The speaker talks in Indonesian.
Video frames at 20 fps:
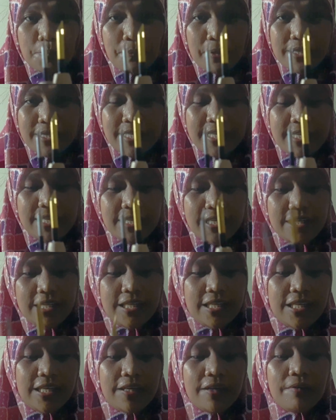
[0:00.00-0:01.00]
seperti
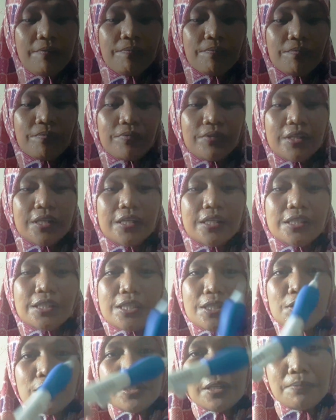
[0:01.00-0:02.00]
ini,
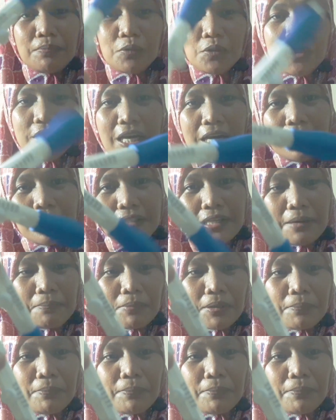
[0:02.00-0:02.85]
terus kemudian yang